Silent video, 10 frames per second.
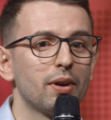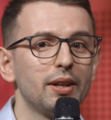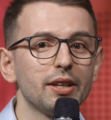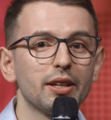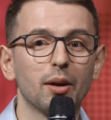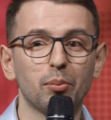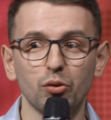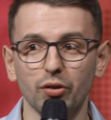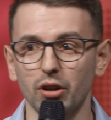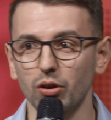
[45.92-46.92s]
maligne la
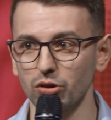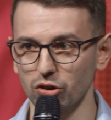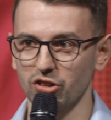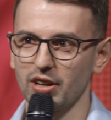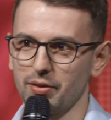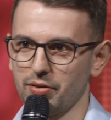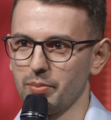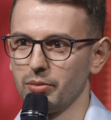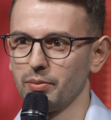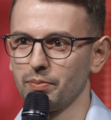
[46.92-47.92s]
plus fréquente chez la
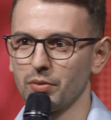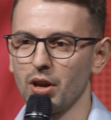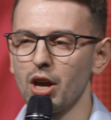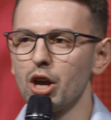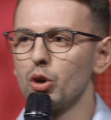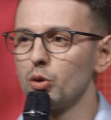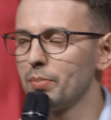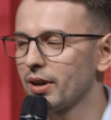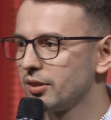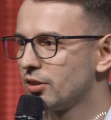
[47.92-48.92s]
femme. Une
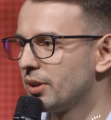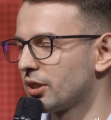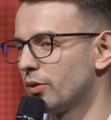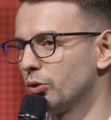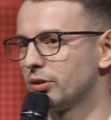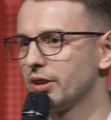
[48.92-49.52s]
partie de mes travaux de